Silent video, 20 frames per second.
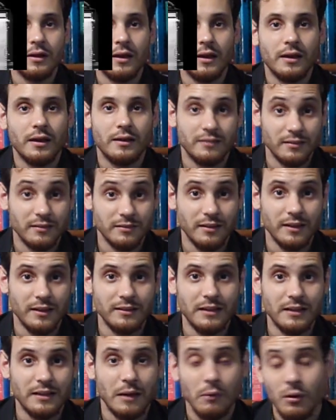
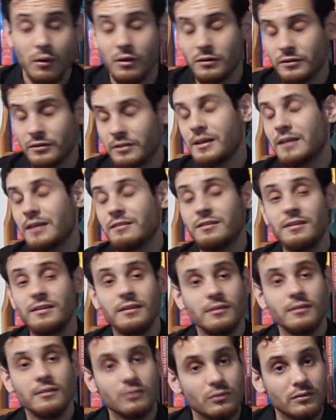60 eh, volt y
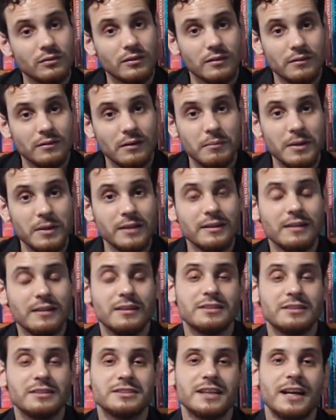así
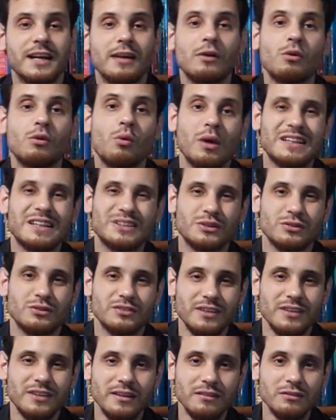sucesivamente hasta llegar a los
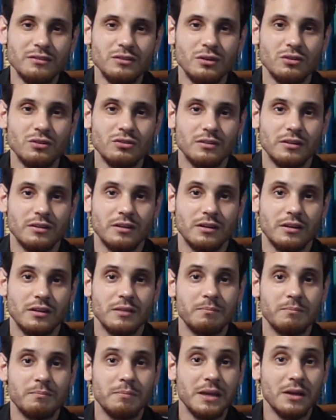400
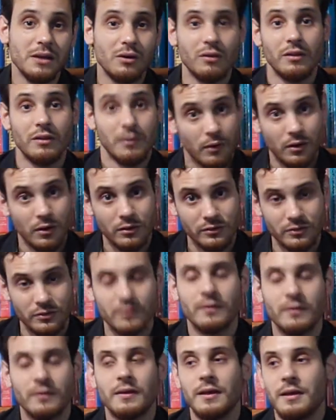y pico de volt,